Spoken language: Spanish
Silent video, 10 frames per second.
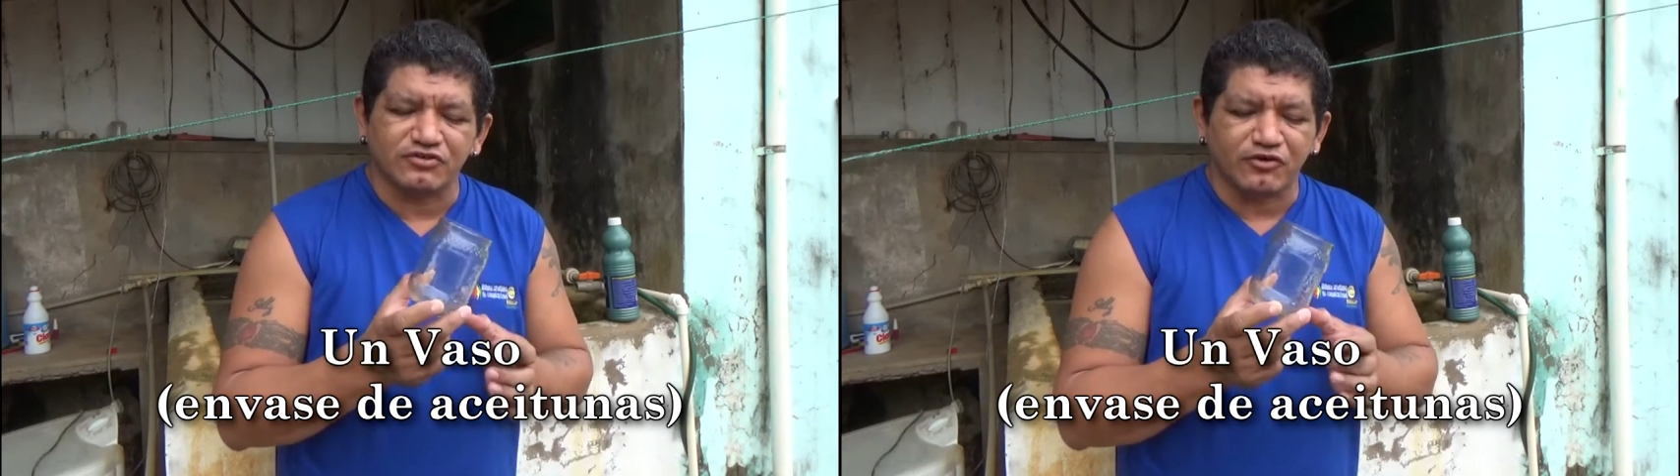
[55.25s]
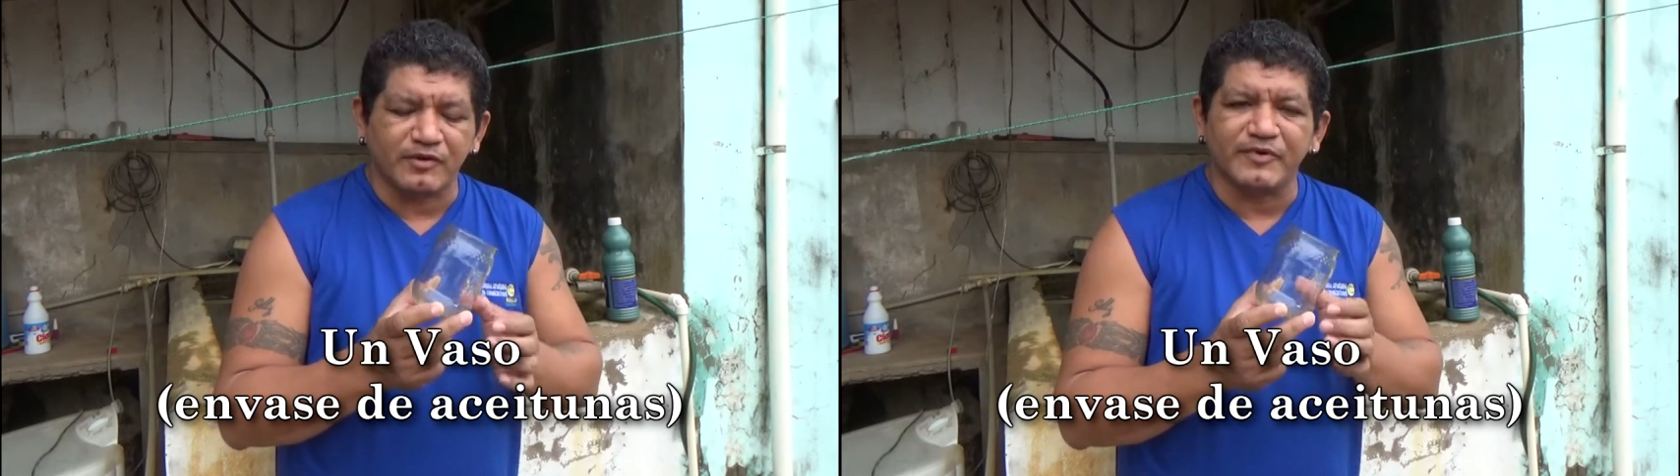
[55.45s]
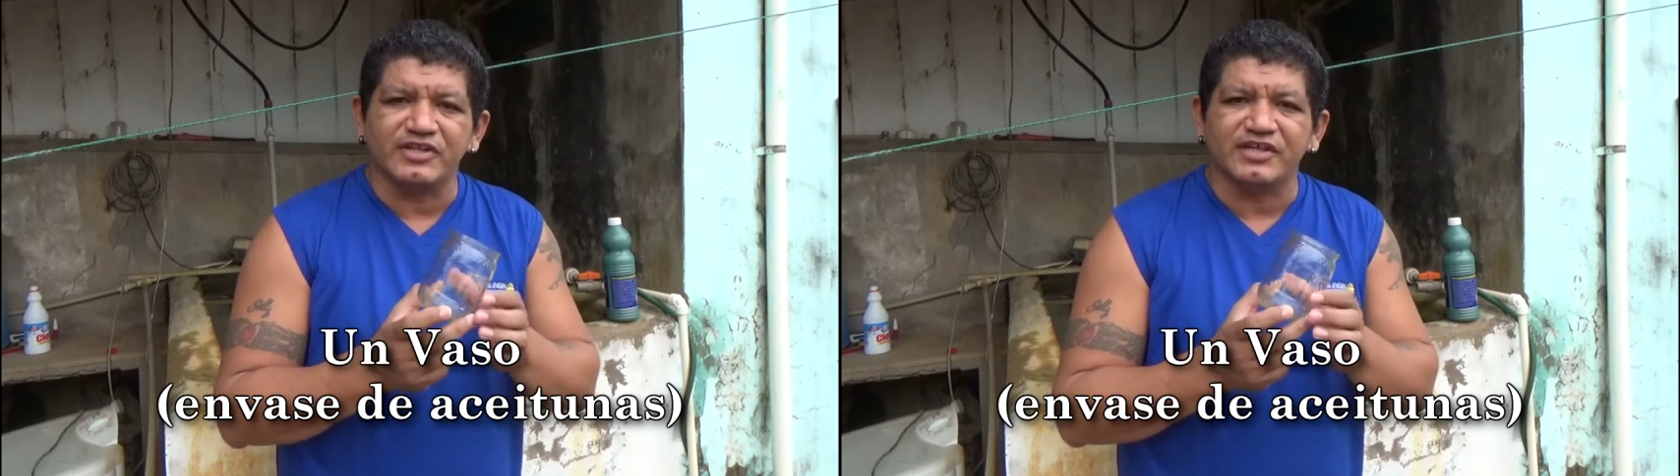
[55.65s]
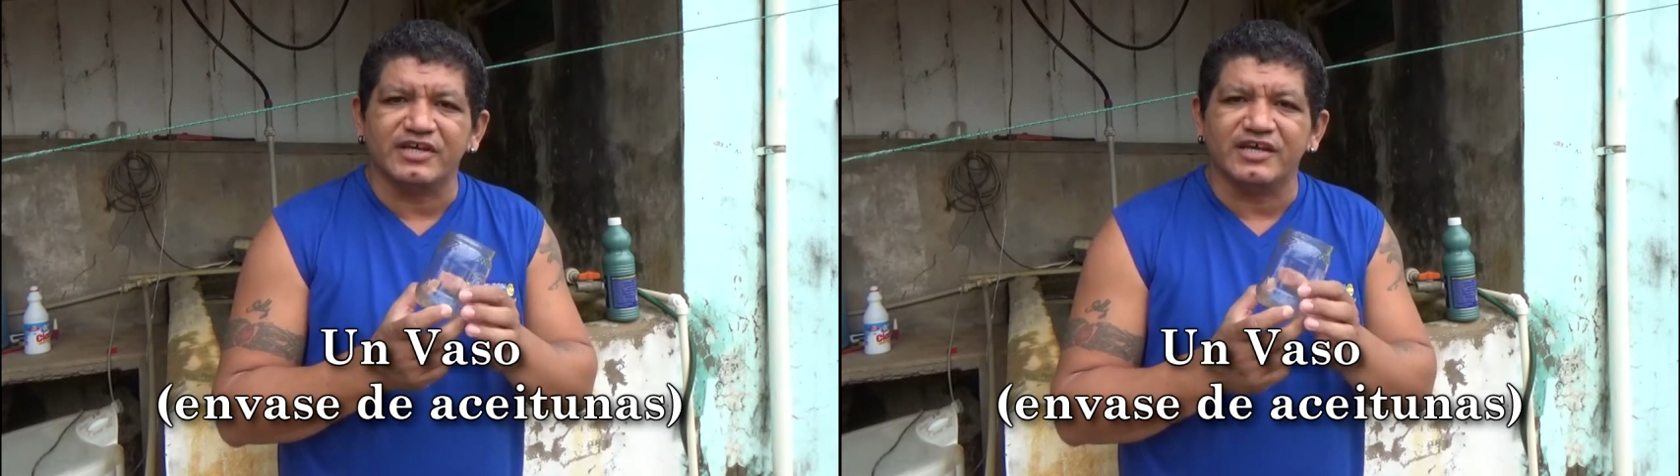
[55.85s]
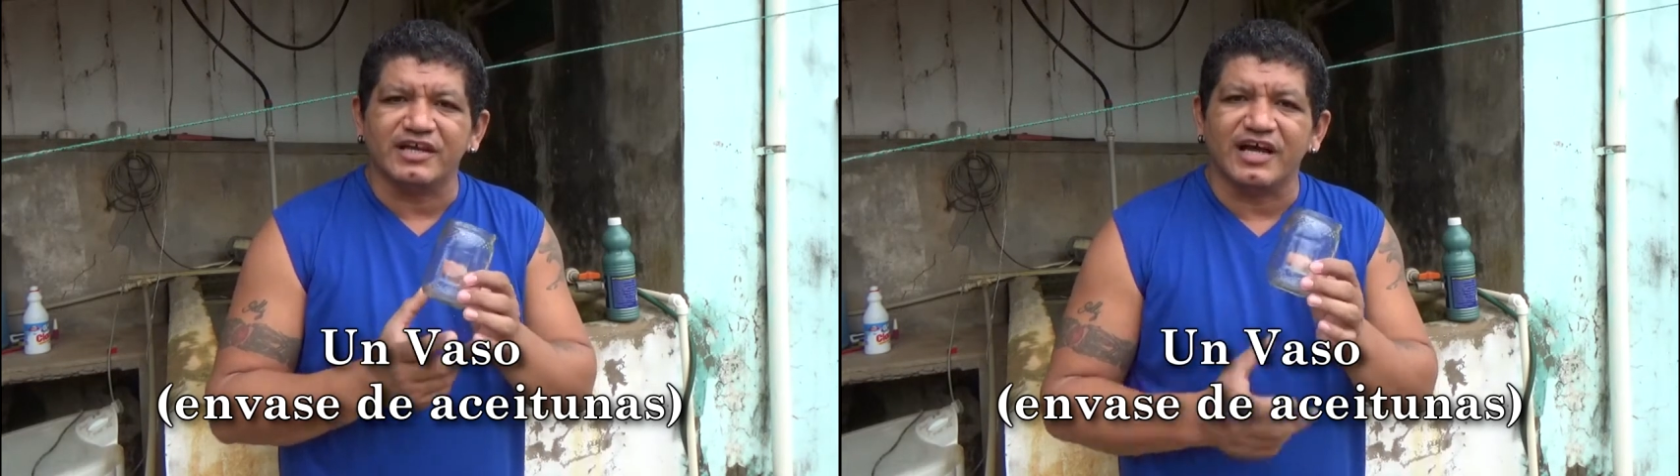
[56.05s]

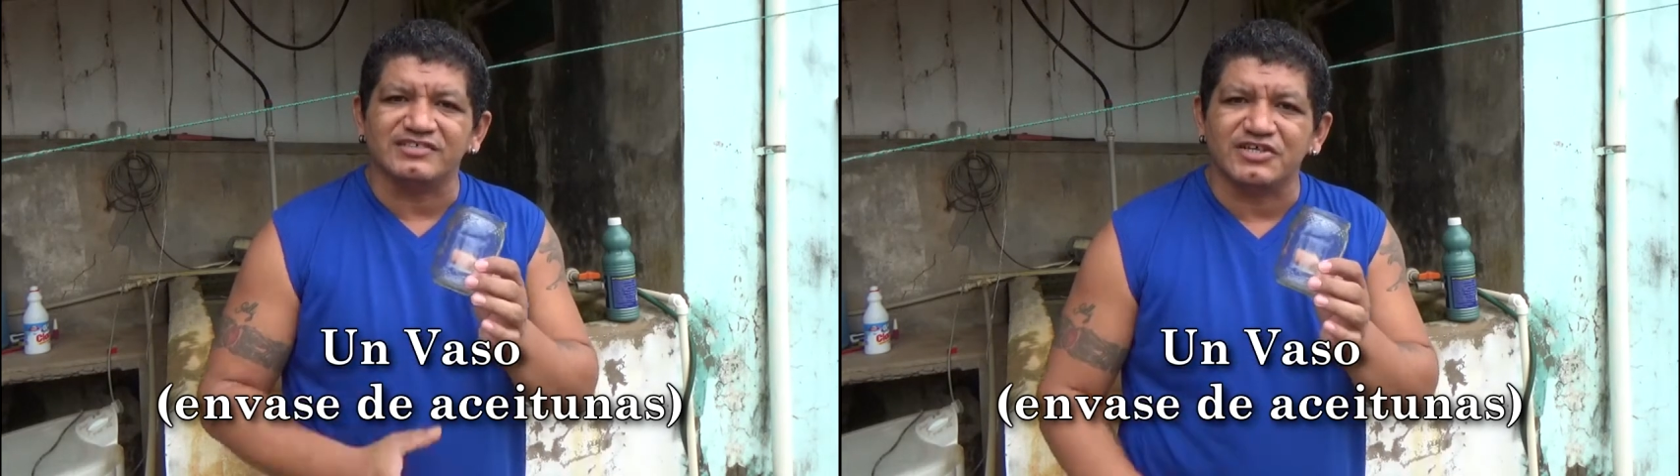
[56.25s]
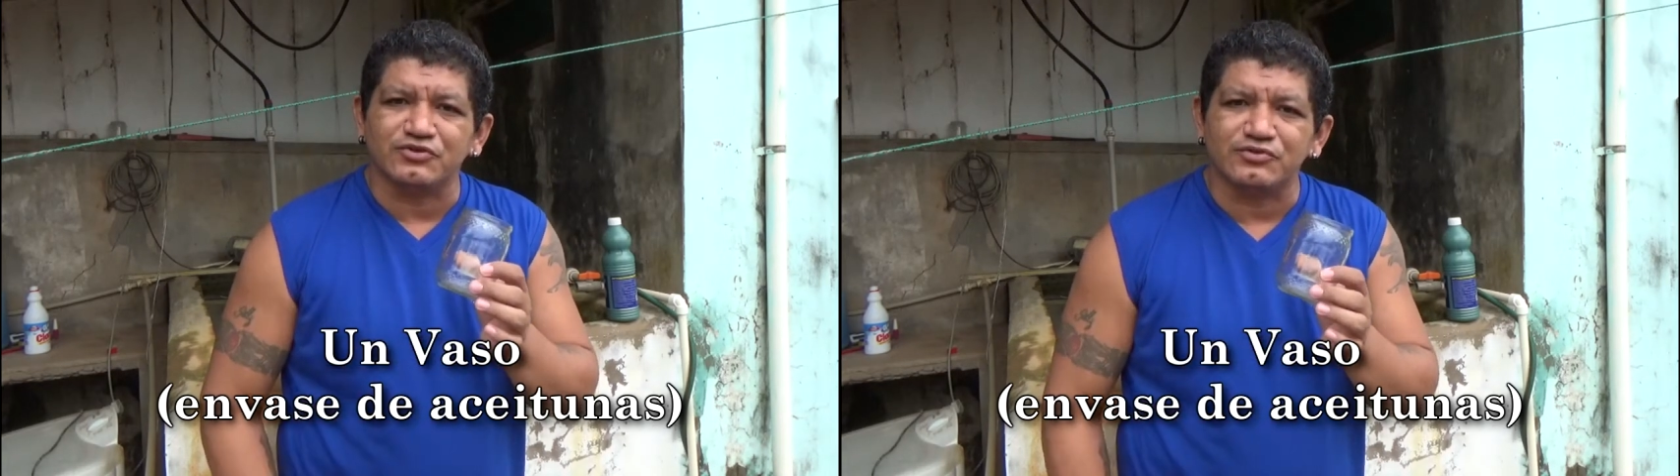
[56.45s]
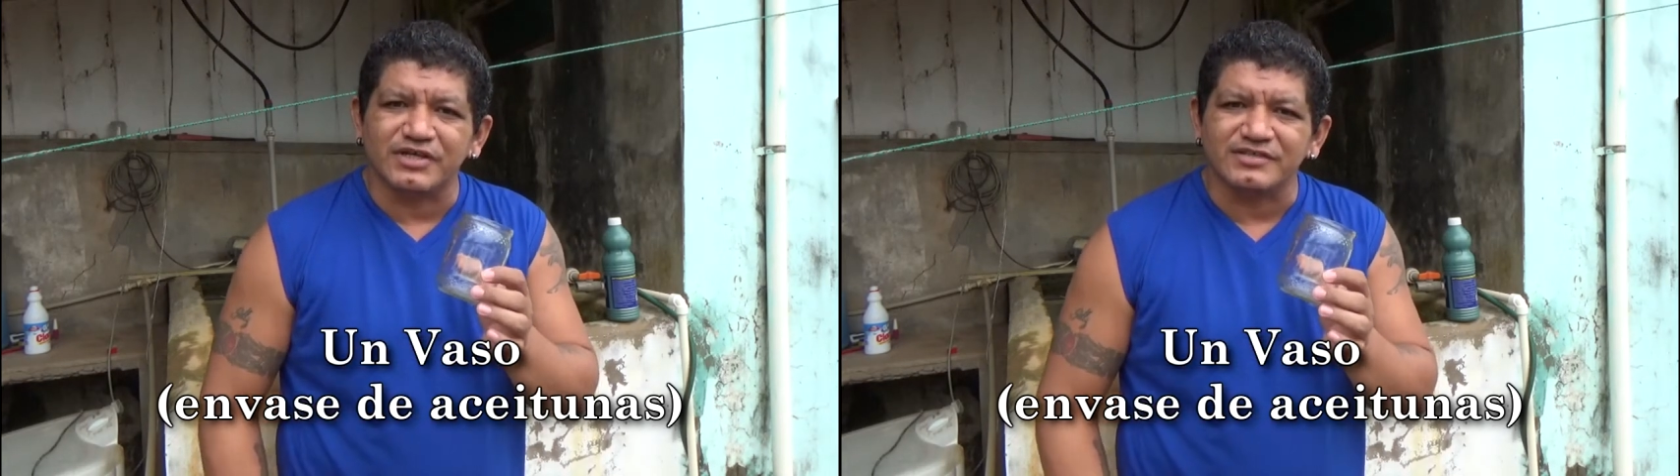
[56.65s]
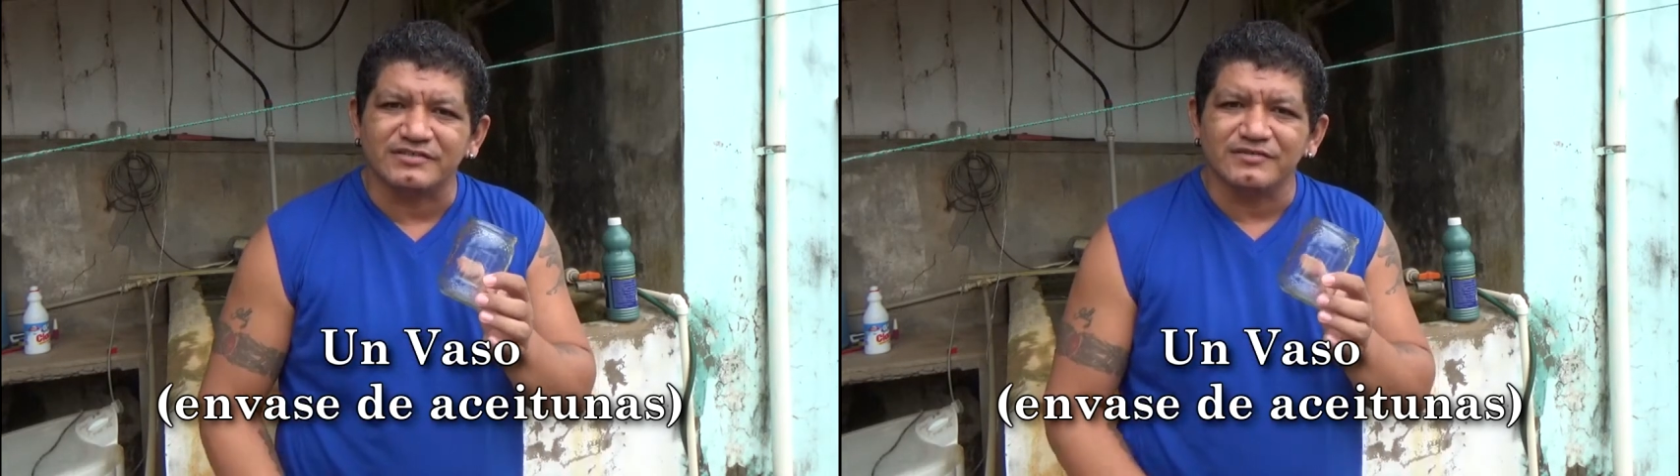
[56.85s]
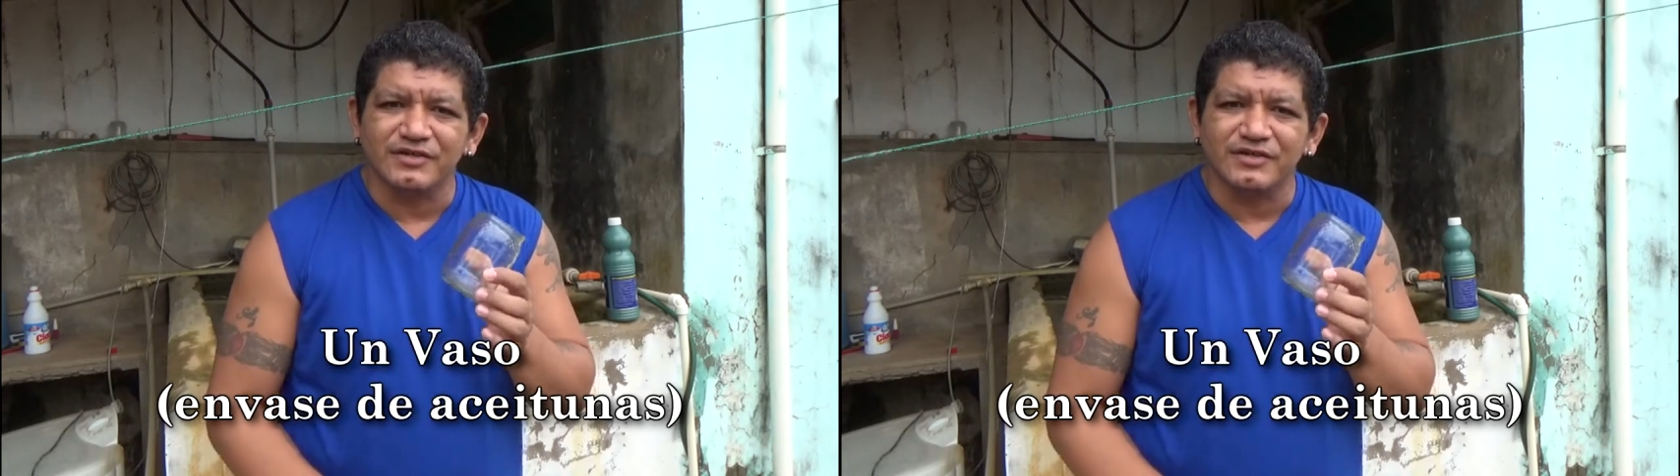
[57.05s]
normalmente en las aceitunas.